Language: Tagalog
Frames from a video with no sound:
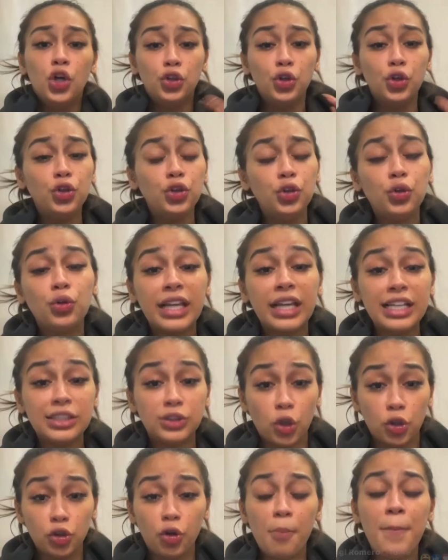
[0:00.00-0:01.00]
Yun yung
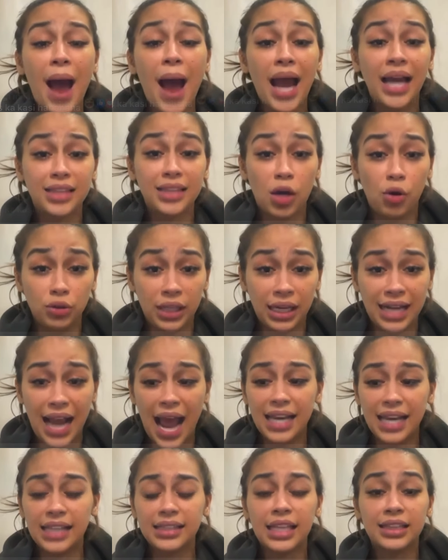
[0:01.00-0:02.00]
reason kung bakit ako
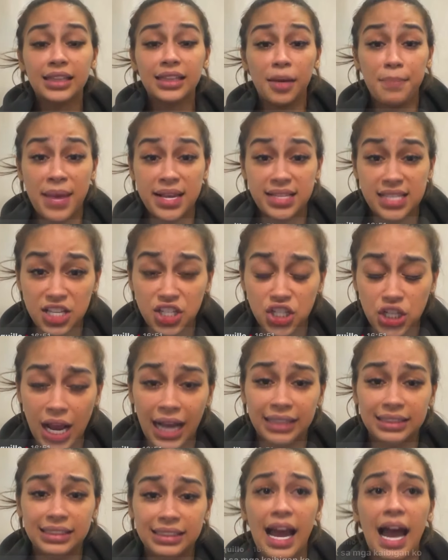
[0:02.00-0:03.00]
nagalit at nag-message sa
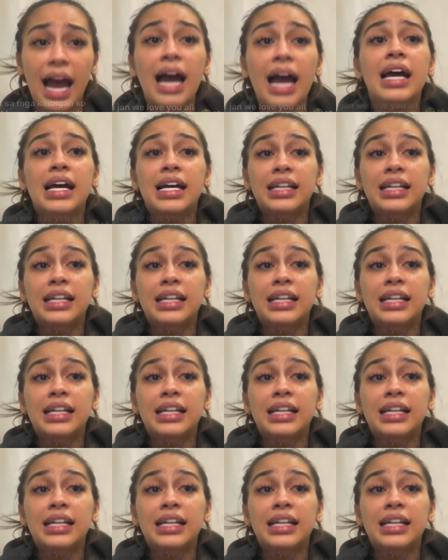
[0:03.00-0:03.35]
kanya.